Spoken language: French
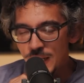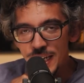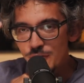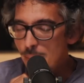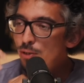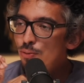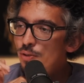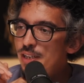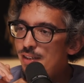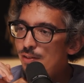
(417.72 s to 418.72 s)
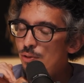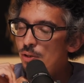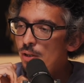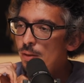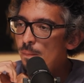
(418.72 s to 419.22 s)
Et elle, elle fait pas tout le lien
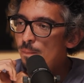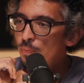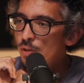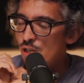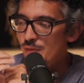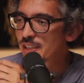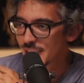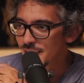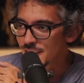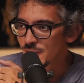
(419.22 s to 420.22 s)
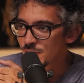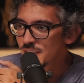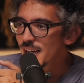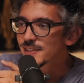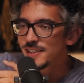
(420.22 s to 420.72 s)
de j'avais une, j'avais une
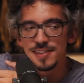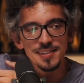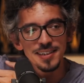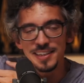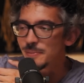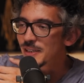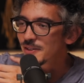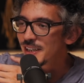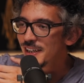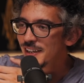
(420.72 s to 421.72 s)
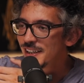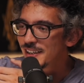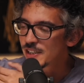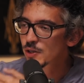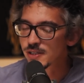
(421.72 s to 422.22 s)
vie d'artiste je qui m'attendait.
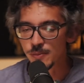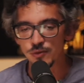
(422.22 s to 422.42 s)
Il y a des gens qui